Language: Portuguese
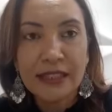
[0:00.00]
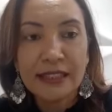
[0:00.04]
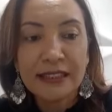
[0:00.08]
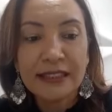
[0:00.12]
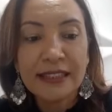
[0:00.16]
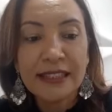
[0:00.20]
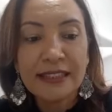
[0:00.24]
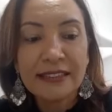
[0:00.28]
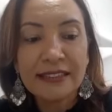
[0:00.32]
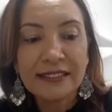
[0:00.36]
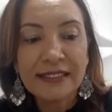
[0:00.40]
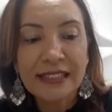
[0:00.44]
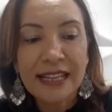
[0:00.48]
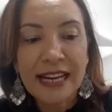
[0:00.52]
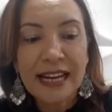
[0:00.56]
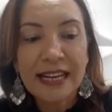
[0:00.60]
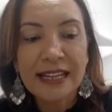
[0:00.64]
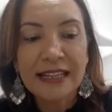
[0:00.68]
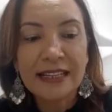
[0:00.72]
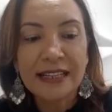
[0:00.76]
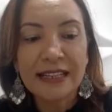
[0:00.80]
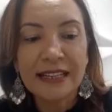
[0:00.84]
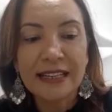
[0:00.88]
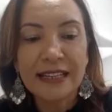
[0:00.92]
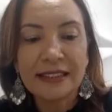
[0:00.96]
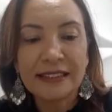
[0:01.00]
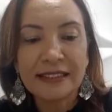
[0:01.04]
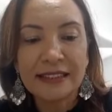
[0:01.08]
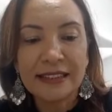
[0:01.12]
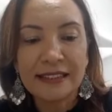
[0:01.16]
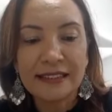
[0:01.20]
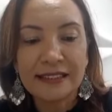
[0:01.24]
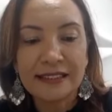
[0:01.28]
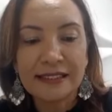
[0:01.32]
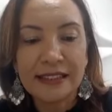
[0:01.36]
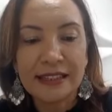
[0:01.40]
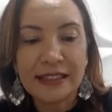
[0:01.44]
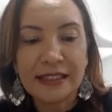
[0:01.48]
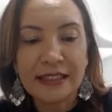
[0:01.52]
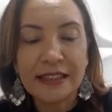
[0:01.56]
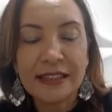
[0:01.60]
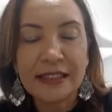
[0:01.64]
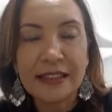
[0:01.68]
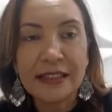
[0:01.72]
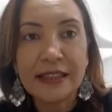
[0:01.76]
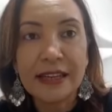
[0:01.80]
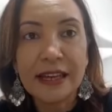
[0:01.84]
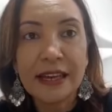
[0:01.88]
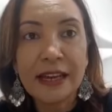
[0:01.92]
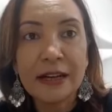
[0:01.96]
destaca que a
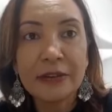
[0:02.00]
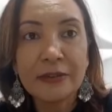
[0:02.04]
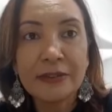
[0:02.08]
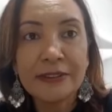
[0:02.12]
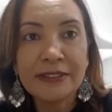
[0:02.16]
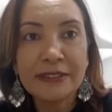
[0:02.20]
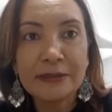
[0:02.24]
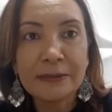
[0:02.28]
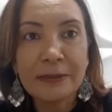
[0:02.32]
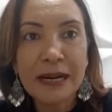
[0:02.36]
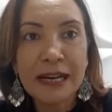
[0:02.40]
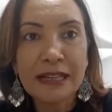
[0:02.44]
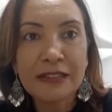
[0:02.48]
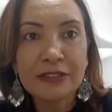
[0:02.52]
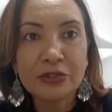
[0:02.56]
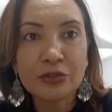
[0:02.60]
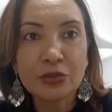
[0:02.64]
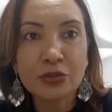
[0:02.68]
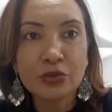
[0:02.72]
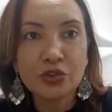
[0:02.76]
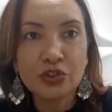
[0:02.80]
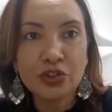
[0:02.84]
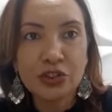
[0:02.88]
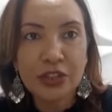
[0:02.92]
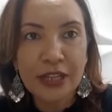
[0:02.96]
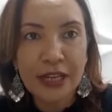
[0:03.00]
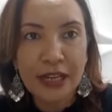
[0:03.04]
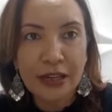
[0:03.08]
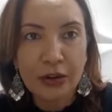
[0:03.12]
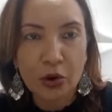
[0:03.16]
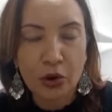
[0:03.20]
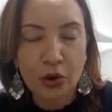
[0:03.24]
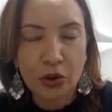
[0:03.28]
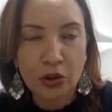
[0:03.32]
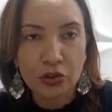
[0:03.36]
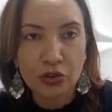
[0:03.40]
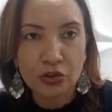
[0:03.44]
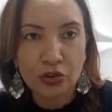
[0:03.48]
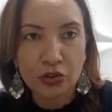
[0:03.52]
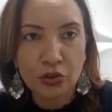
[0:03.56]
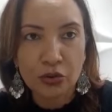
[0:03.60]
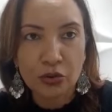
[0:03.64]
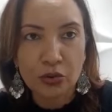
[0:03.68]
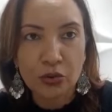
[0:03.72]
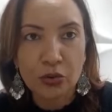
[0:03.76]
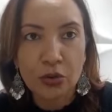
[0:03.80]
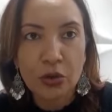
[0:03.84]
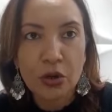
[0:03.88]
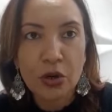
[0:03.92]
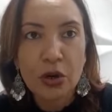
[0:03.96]
TCI é um espaço
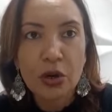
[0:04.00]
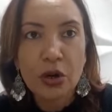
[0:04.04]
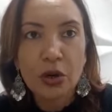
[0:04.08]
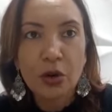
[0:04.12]
dialógico